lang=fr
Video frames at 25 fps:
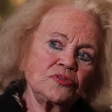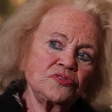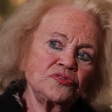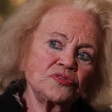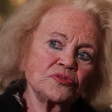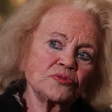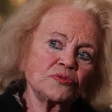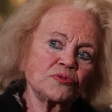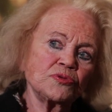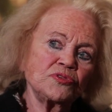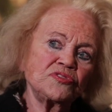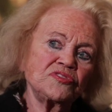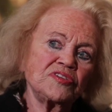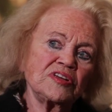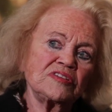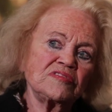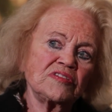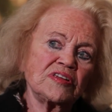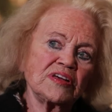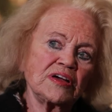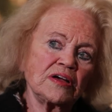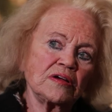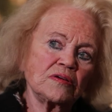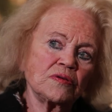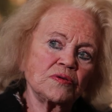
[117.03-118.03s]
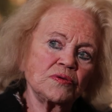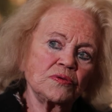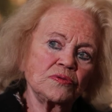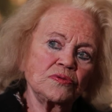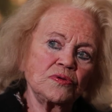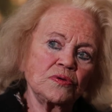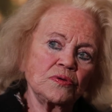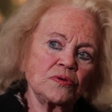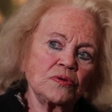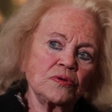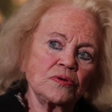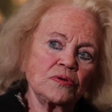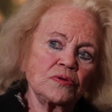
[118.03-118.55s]
ce que c'était que
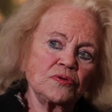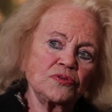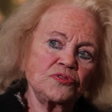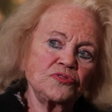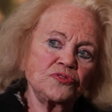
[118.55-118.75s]
de